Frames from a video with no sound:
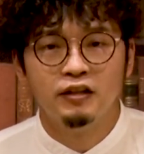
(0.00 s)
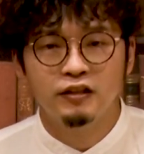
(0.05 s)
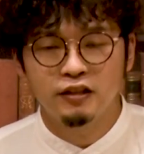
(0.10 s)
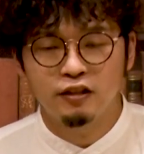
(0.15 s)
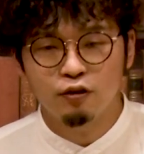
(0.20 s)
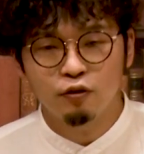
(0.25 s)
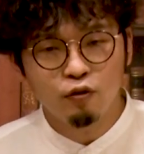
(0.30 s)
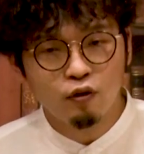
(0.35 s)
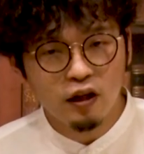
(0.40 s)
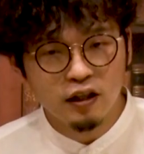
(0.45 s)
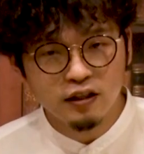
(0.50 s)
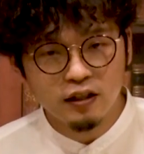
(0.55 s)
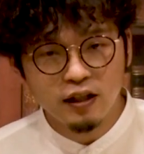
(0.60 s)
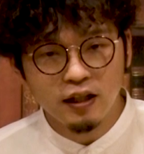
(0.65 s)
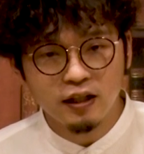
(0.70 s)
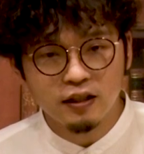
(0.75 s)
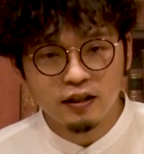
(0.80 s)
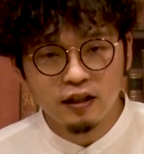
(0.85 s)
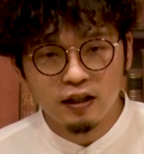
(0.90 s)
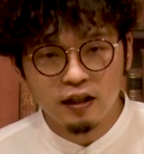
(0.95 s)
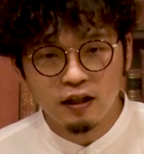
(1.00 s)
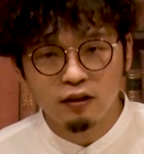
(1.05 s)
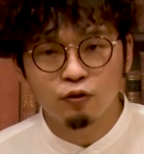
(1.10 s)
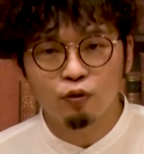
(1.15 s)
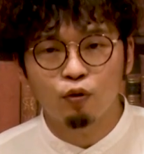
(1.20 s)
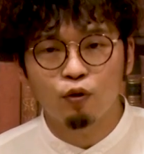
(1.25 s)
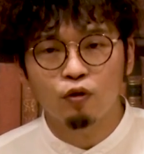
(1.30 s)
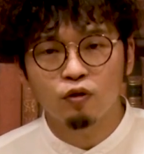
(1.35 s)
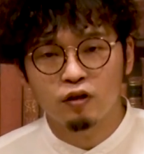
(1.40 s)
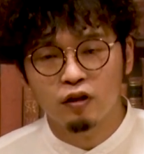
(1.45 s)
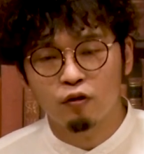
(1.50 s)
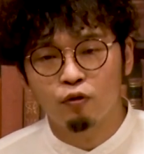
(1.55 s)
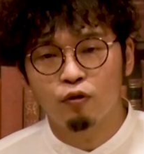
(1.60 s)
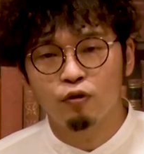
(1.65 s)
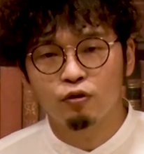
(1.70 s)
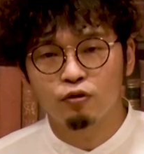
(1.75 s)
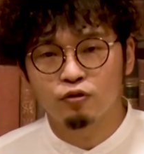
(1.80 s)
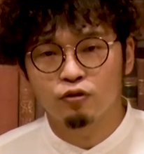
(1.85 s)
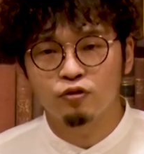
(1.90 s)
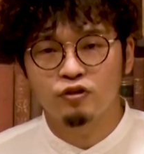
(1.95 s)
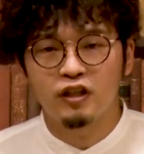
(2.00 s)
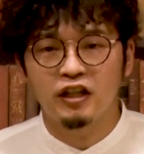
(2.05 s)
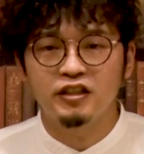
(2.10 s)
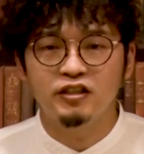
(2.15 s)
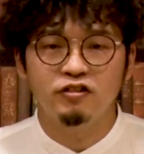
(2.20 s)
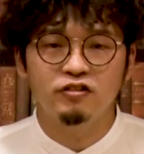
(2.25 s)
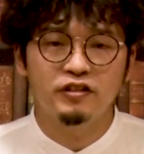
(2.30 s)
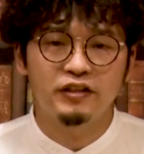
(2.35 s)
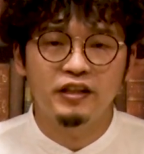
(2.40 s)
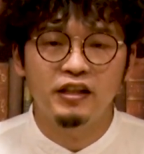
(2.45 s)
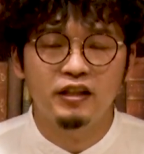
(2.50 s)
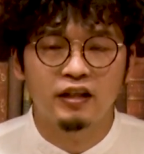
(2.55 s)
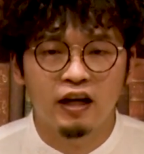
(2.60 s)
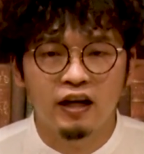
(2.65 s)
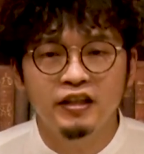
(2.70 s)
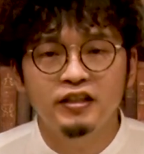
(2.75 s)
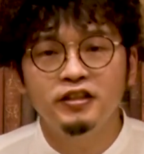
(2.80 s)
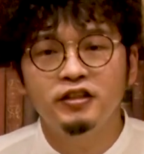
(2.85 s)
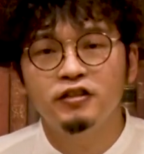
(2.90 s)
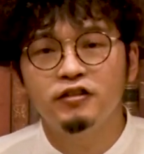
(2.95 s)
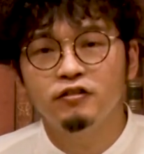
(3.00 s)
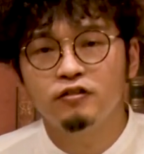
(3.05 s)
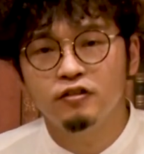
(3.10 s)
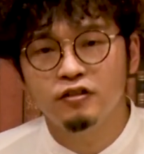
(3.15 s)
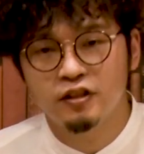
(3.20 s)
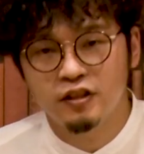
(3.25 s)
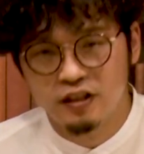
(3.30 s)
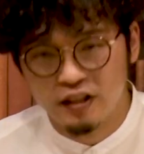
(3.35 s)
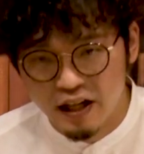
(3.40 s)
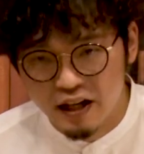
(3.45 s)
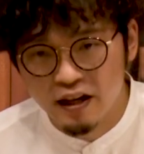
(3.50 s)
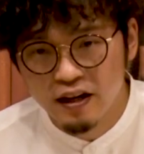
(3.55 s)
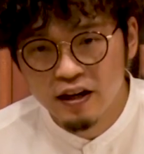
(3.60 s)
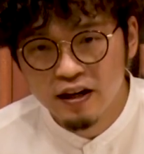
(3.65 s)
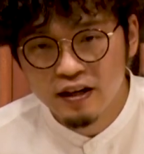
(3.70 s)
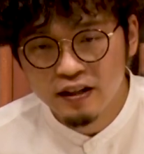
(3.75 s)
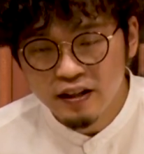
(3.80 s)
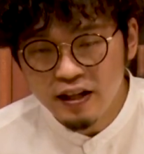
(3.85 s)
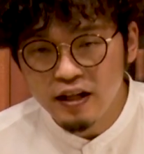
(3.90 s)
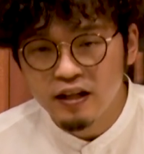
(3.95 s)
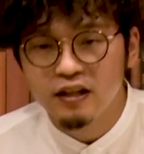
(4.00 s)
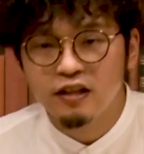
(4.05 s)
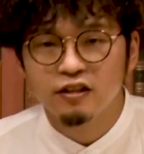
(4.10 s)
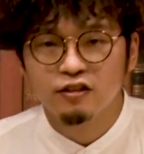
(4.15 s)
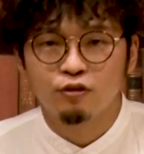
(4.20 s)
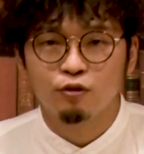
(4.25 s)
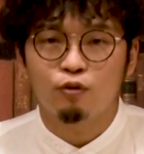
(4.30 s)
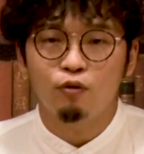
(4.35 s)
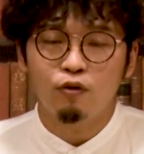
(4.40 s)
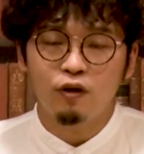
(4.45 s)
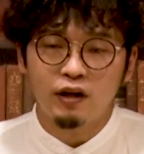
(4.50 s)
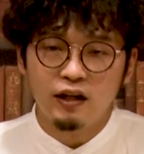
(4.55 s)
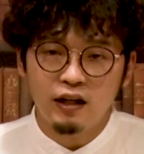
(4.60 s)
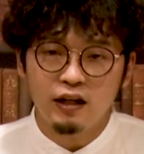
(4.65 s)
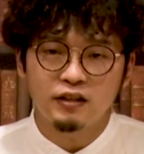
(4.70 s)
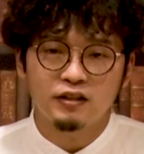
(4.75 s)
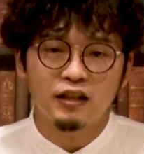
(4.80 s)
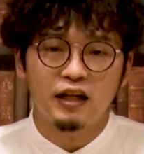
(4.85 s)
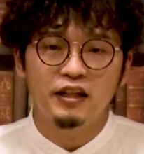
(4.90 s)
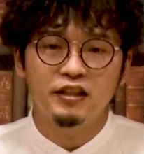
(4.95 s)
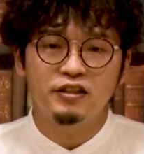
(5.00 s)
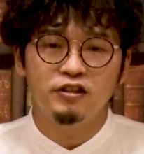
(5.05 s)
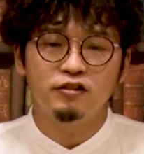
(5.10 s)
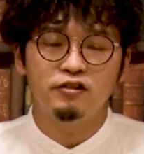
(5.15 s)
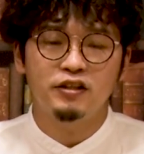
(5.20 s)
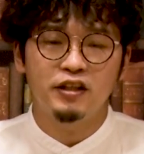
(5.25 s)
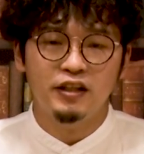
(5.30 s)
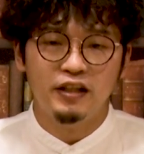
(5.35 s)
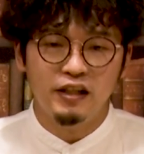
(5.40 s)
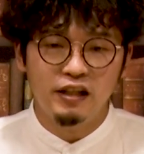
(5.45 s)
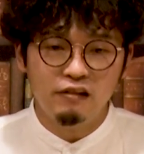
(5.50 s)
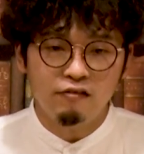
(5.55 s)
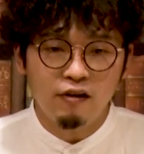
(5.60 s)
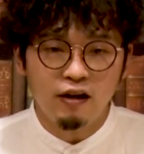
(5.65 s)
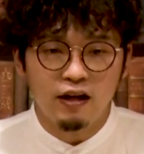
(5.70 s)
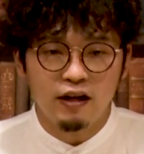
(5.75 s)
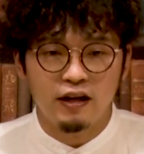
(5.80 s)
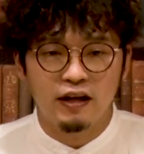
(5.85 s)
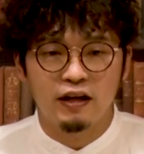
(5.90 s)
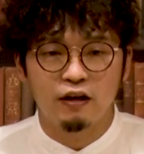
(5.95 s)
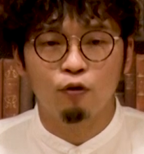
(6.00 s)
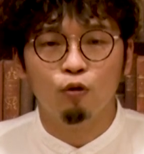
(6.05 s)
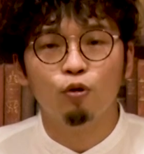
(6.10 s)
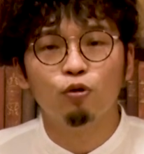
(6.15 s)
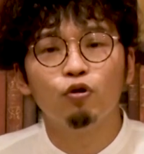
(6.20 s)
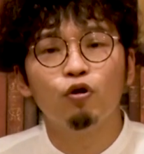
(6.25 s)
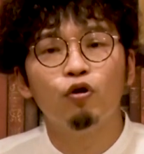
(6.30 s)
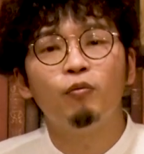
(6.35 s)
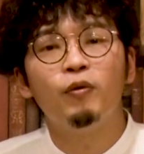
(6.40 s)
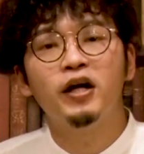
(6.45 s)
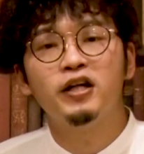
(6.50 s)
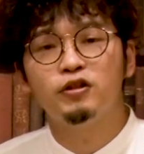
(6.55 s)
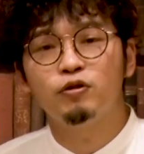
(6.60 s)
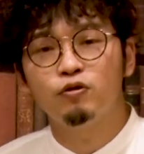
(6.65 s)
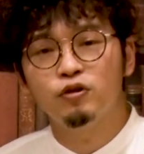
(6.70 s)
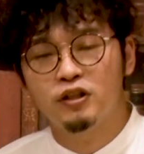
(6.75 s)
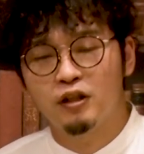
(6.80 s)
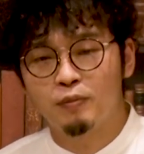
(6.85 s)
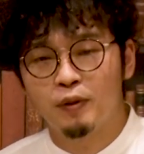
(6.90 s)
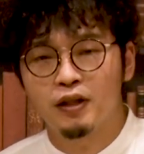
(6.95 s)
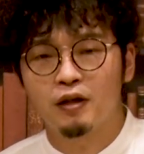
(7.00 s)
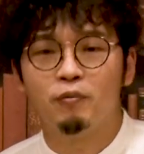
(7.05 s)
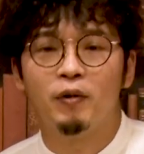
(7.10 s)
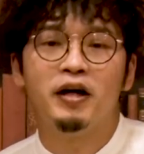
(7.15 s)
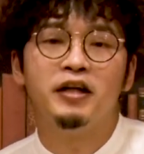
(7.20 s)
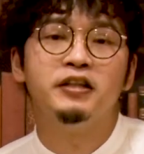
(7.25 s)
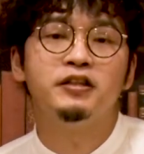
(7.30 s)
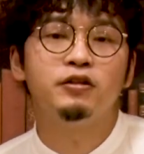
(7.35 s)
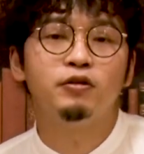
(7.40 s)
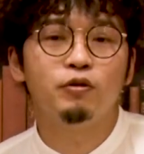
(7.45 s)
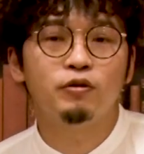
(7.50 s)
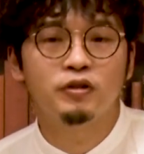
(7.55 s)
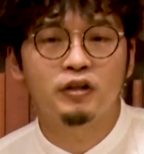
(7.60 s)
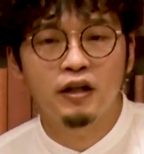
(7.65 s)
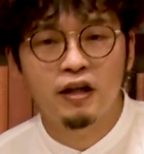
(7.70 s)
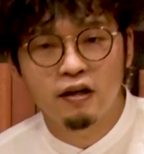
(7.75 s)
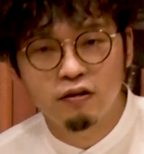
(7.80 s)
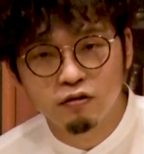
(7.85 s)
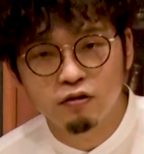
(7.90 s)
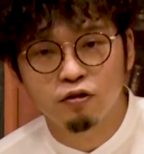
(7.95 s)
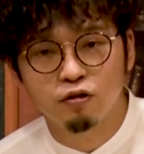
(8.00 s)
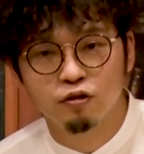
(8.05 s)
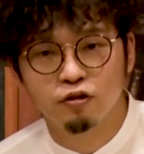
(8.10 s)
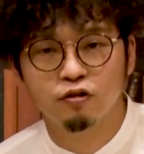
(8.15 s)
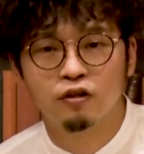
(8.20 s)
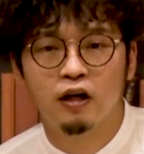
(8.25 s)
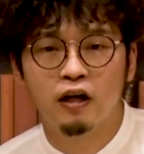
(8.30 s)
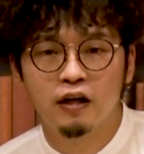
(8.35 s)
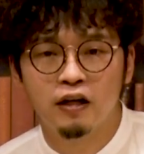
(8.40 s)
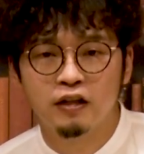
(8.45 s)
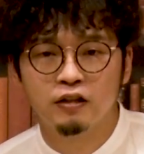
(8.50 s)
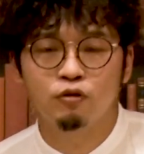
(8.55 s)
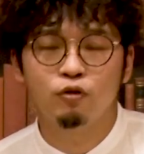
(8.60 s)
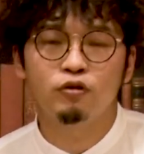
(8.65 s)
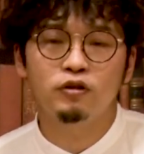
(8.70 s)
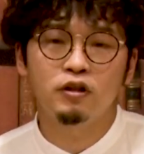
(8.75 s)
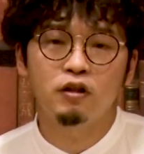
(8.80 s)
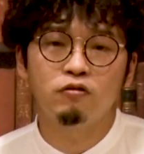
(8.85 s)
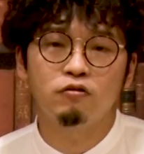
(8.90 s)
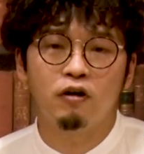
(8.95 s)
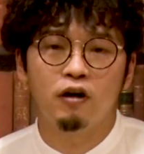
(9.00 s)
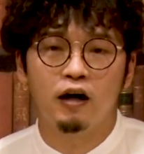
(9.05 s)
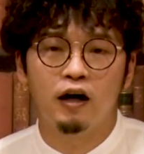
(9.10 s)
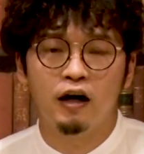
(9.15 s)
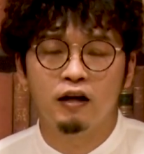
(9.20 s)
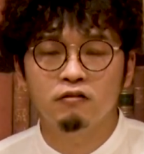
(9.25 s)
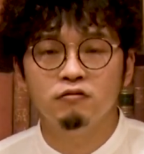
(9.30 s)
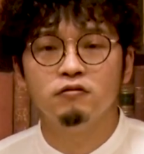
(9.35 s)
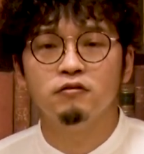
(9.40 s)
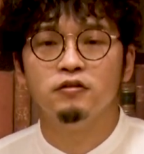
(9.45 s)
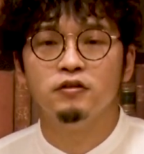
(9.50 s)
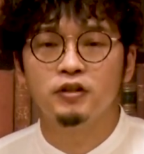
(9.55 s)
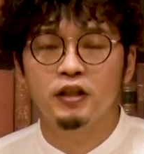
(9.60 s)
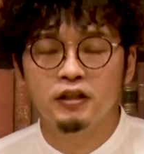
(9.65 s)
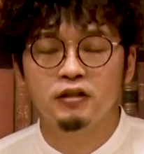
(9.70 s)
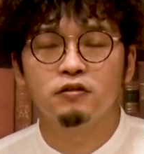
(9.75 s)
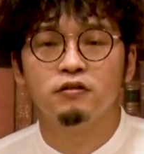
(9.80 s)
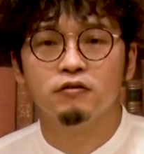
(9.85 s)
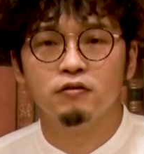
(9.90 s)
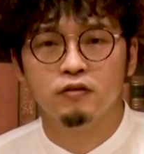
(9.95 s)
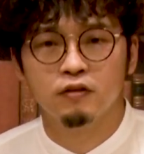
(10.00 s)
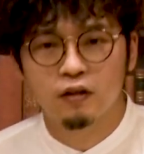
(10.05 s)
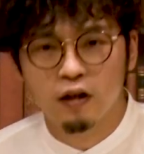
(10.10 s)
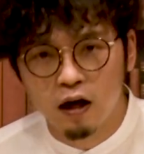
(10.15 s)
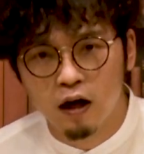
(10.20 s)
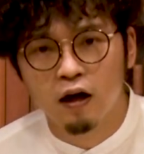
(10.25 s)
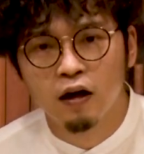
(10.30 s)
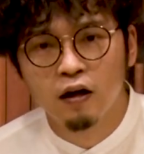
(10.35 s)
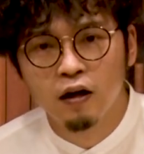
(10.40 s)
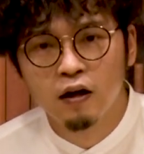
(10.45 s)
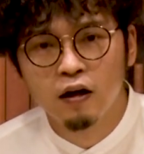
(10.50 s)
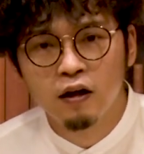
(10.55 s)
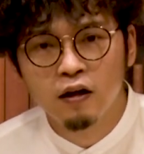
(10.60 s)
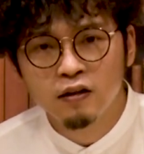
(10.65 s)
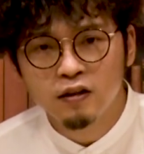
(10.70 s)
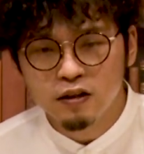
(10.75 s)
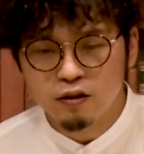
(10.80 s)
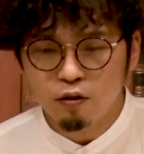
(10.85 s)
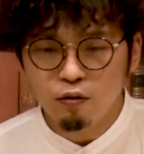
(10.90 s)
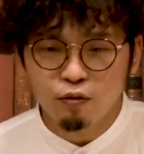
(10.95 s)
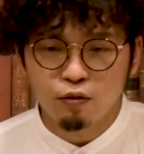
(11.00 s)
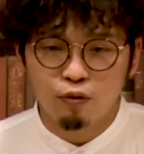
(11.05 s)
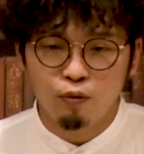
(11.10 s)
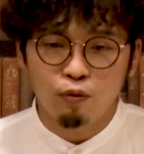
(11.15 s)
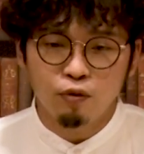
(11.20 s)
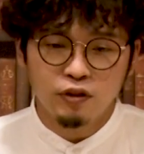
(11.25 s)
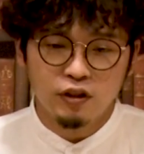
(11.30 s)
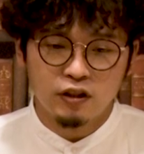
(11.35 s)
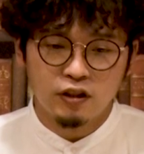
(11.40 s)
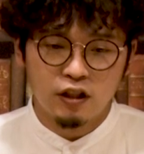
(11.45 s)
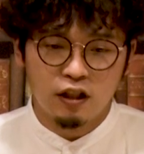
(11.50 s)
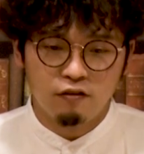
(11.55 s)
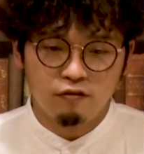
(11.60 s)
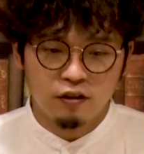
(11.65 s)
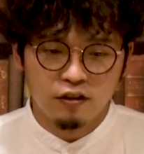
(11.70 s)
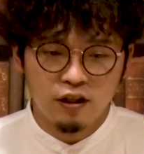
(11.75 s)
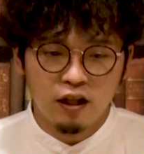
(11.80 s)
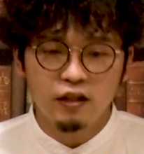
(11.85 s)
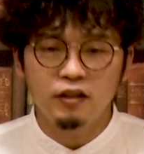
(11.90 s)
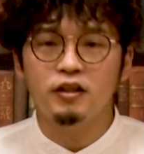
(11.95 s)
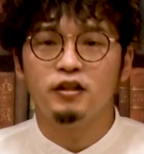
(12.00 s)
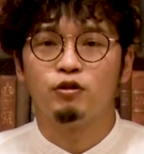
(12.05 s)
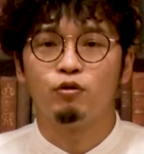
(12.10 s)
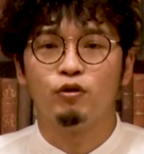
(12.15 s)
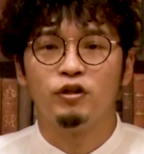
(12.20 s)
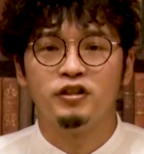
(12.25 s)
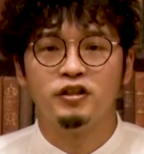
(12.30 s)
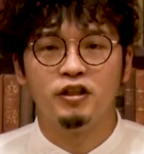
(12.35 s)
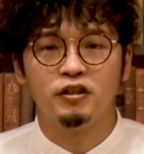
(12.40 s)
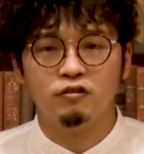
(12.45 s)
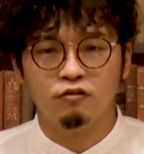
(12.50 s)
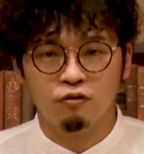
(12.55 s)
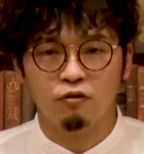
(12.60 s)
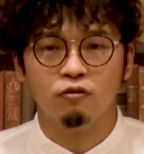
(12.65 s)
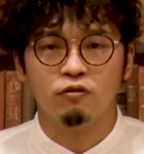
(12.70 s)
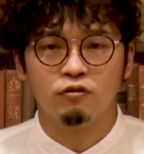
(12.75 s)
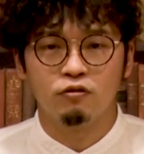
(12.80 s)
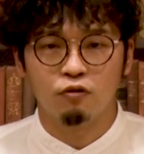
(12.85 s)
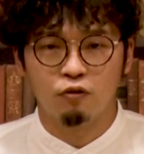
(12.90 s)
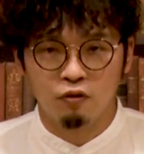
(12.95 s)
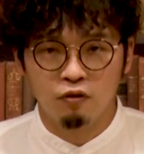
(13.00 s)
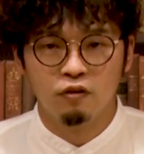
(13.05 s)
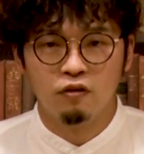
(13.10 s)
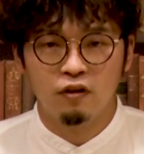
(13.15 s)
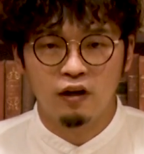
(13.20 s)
でその方々が残ったご遺骨を最終的に回収して、でそこから最終的には合同埋葬地へまた埋葬されるというような、そういったのがあるんですが、でその業者さんはなんでそれしてるのと。